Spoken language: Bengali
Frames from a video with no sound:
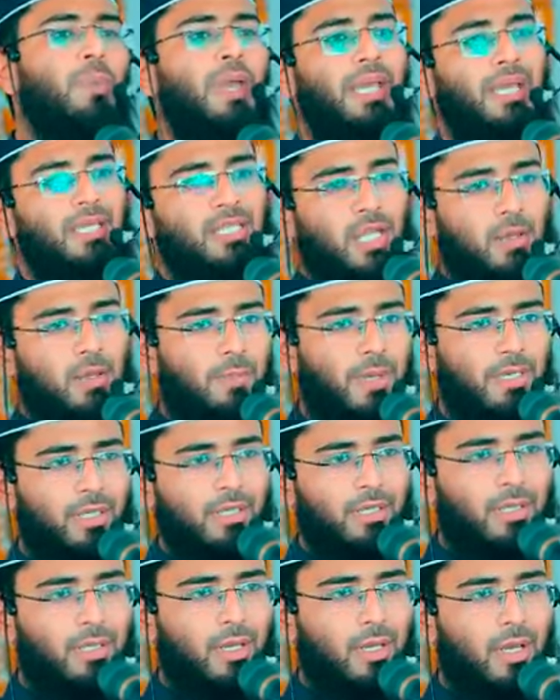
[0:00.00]
ভেঙে যাবে
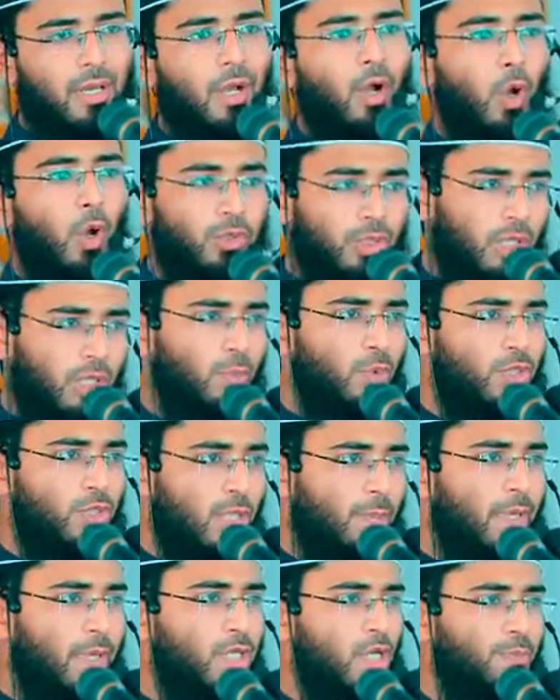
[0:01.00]
কথাটা বুঝতে
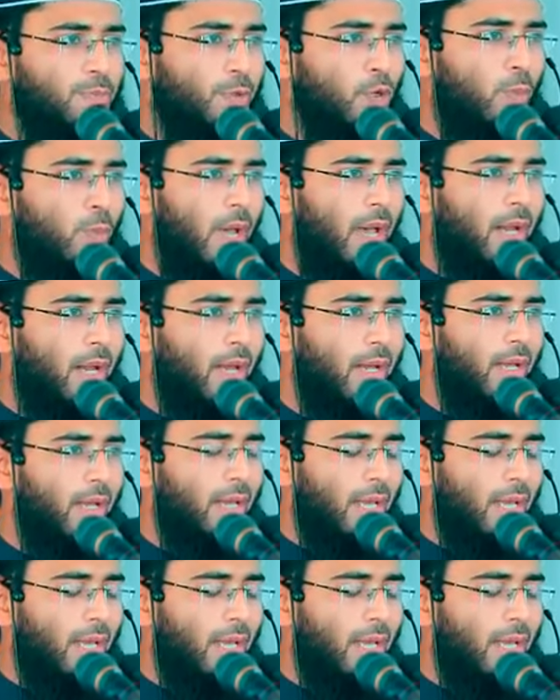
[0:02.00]
পেরেছেন প্রিয় ভাইরা